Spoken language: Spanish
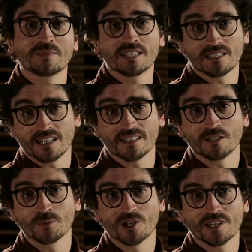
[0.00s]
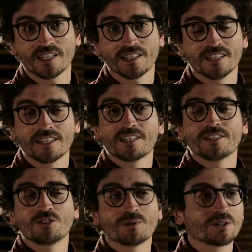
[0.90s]
me interesa la etimología.
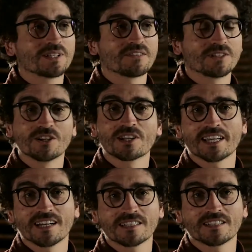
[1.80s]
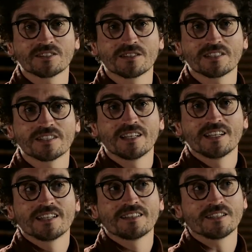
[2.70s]
Yo vengo de la filología inglesa, entonces
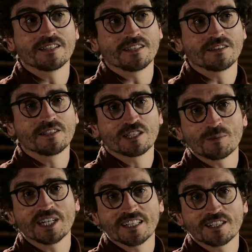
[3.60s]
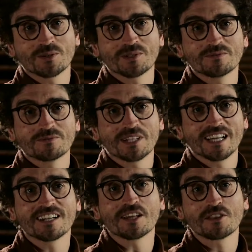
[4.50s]
de cierta manera tengo una
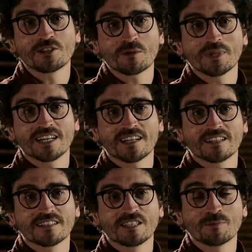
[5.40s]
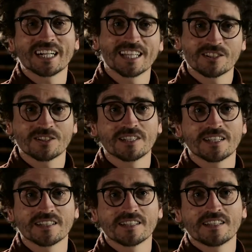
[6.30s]
inclinación a mirar de manera
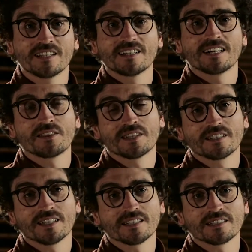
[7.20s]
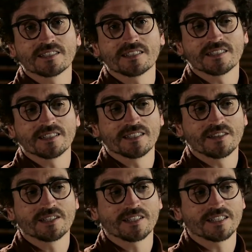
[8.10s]
histórica a, ciertas, eh, a,
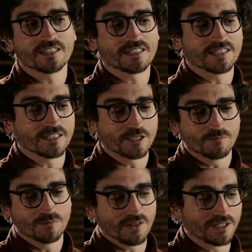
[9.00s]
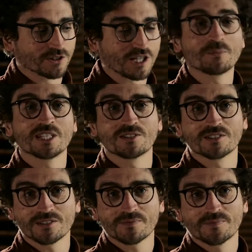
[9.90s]
ciertas, eh, a ciertos ámbitos.
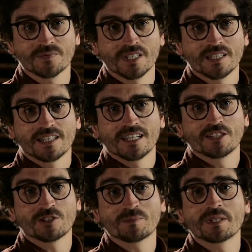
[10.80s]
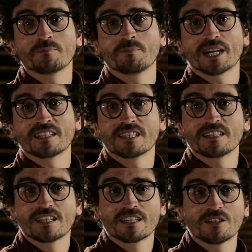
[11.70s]
¿no? Entonces, para
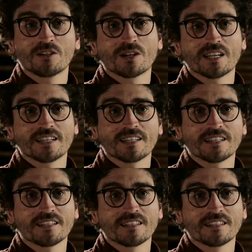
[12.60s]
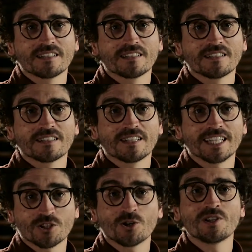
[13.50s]
entender lo que
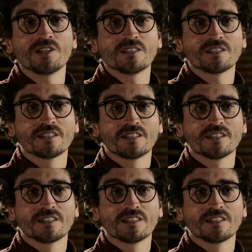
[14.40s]
es hoy